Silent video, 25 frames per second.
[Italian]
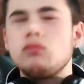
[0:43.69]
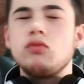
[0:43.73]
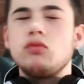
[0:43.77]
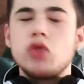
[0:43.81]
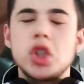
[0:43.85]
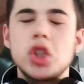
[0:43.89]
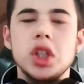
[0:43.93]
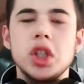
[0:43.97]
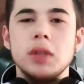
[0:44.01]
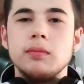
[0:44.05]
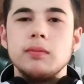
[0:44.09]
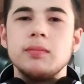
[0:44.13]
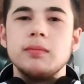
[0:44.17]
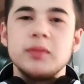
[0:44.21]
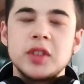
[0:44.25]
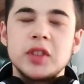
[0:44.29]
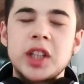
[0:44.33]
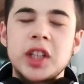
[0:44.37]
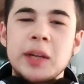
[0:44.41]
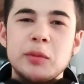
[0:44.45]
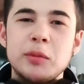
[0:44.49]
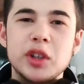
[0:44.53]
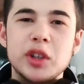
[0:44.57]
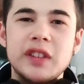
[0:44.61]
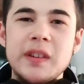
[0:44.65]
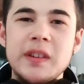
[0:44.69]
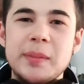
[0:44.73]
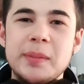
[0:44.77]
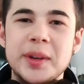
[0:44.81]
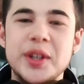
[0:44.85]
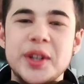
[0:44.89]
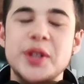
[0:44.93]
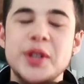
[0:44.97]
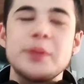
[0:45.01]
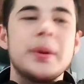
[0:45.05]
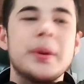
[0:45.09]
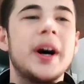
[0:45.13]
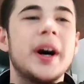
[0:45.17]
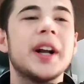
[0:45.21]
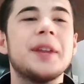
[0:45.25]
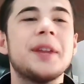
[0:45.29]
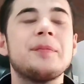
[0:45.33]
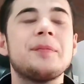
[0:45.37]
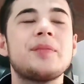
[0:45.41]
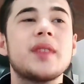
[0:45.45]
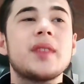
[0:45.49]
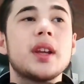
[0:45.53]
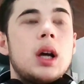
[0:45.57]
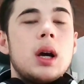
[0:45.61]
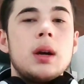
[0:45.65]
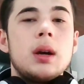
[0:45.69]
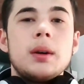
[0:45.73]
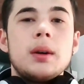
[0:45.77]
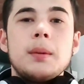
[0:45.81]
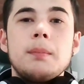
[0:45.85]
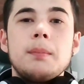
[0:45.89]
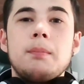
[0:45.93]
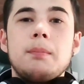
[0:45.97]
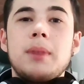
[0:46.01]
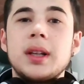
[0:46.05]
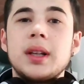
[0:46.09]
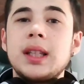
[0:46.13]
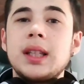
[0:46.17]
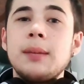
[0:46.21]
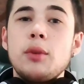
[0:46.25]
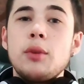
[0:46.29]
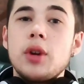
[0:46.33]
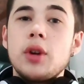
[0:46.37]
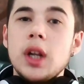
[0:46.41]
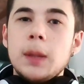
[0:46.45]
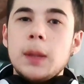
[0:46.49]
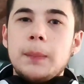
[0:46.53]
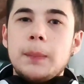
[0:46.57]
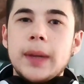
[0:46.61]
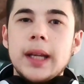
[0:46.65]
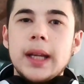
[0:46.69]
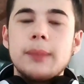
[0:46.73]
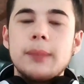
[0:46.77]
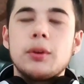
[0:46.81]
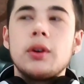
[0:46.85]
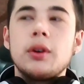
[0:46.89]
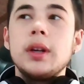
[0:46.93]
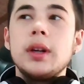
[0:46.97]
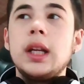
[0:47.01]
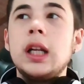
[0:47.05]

Sì, tre motivi principali. Partiamo con il primo.